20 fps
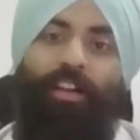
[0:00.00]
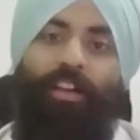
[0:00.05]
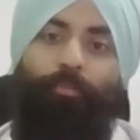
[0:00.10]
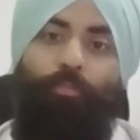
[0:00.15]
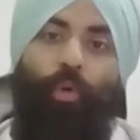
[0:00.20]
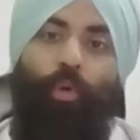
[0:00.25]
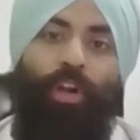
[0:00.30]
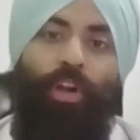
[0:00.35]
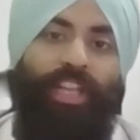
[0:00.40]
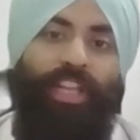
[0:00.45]
हम
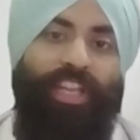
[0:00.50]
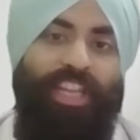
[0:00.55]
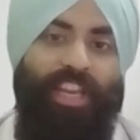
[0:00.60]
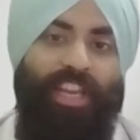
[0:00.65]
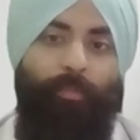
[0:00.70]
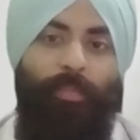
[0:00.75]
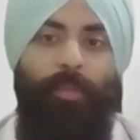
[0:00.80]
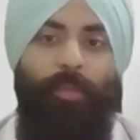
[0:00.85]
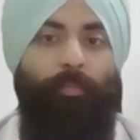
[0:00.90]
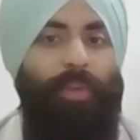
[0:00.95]
बॉल्ड एरिया
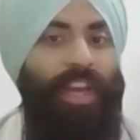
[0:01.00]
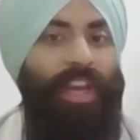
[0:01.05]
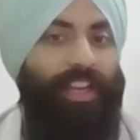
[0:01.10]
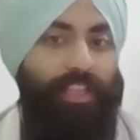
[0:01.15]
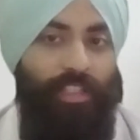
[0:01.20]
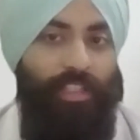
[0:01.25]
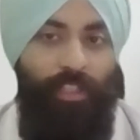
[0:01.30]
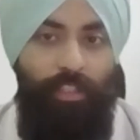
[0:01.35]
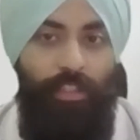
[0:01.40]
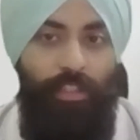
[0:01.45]
में
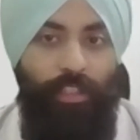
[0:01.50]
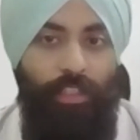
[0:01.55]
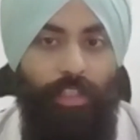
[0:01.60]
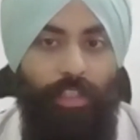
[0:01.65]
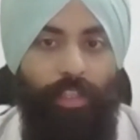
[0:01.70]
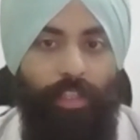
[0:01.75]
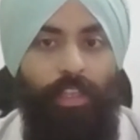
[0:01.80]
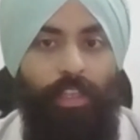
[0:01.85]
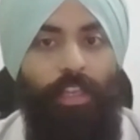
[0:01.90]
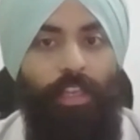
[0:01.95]
इम्प्लांट करते हैं